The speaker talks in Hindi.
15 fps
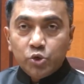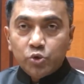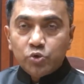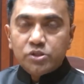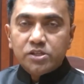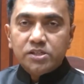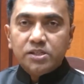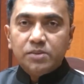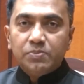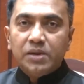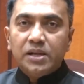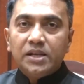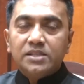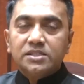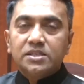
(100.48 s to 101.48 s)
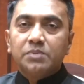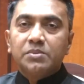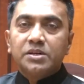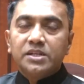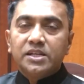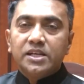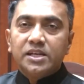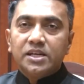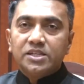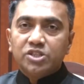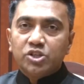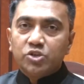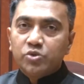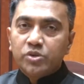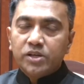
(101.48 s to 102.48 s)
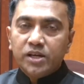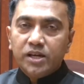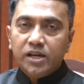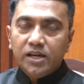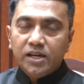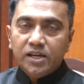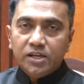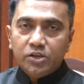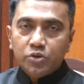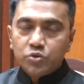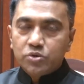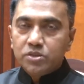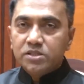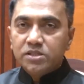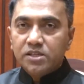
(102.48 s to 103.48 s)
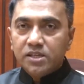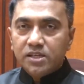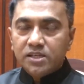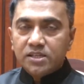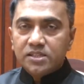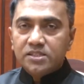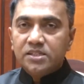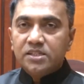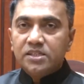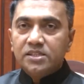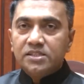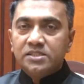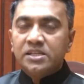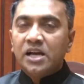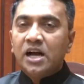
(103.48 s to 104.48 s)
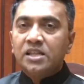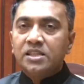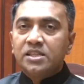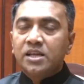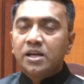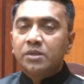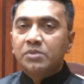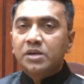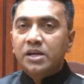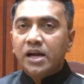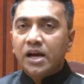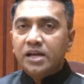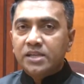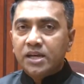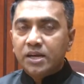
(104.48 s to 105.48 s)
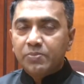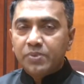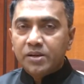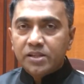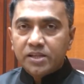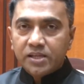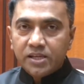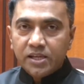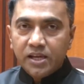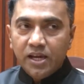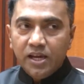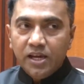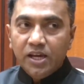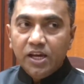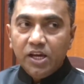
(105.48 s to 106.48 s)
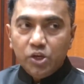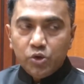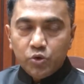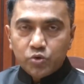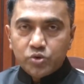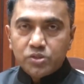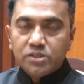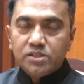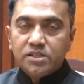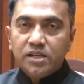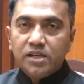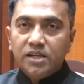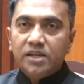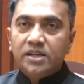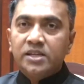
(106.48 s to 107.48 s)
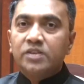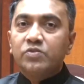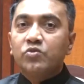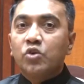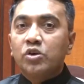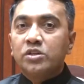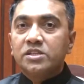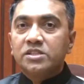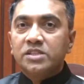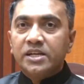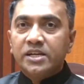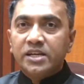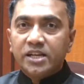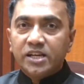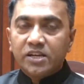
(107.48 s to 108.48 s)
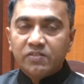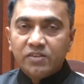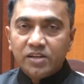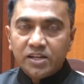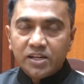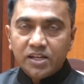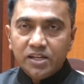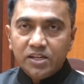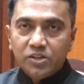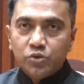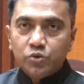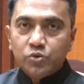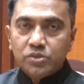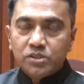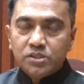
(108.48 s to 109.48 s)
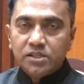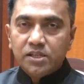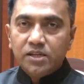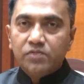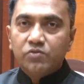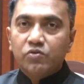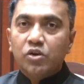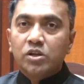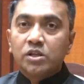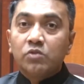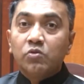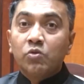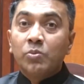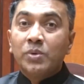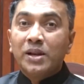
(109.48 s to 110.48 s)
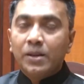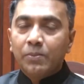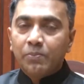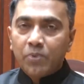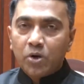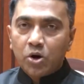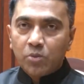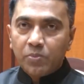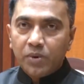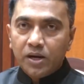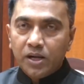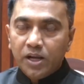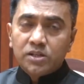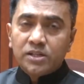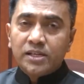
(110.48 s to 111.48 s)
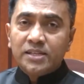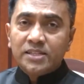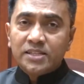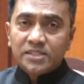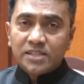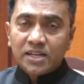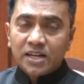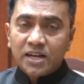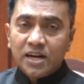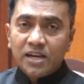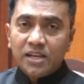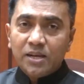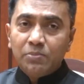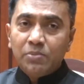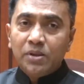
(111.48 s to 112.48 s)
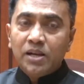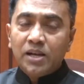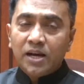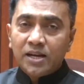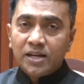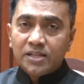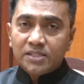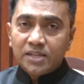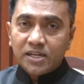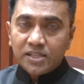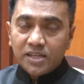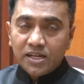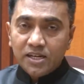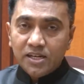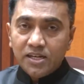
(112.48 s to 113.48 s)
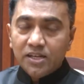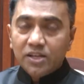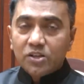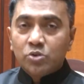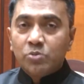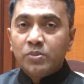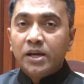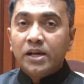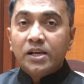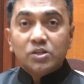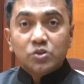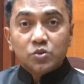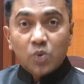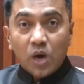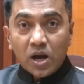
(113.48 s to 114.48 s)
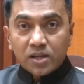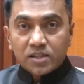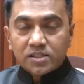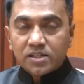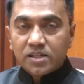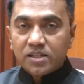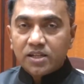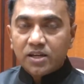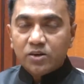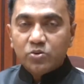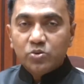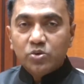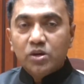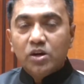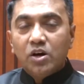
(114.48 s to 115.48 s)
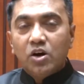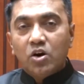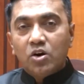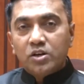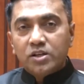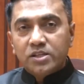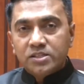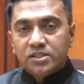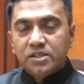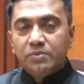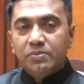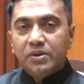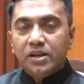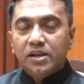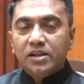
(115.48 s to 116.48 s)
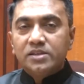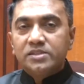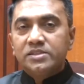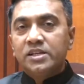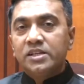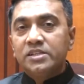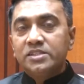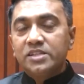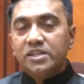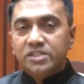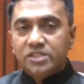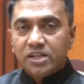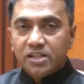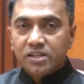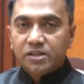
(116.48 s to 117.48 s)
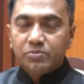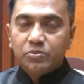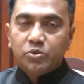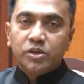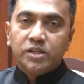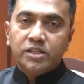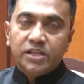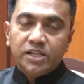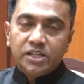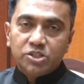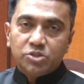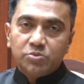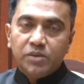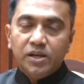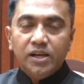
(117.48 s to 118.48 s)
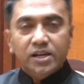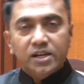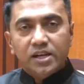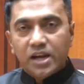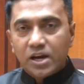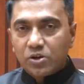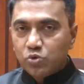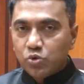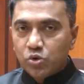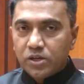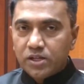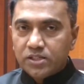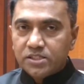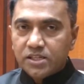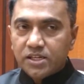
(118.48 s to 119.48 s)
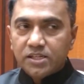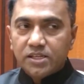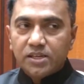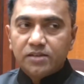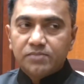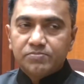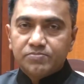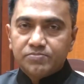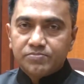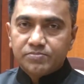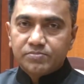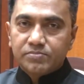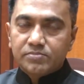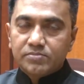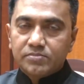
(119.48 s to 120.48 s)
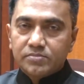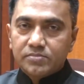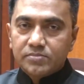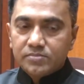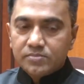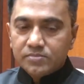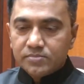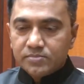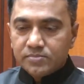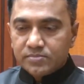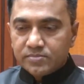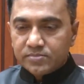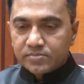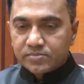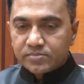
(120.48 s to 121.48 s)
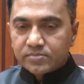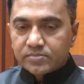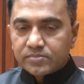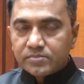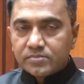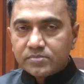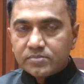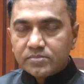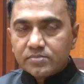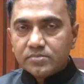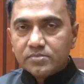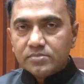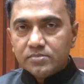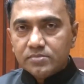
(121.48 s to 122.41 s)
यूसीसी पहले समझ लेना जरूरी है यूसीसी किसी जात धर्म के आधार पर नहीं है UCC, इट इज फॉर द जेंडर इक्विलिटी UCC फॉर द वुमेन एम्पावरमेंट केंद्र सरकार ये बिल लाना चाहता है तो मैं स्वागत करता हूँ और इसी बिल जल्द से जल्द पूरे देश में लागू होना चाहिए ब्यूरो रिपोर्ट फॉर हेराल्ड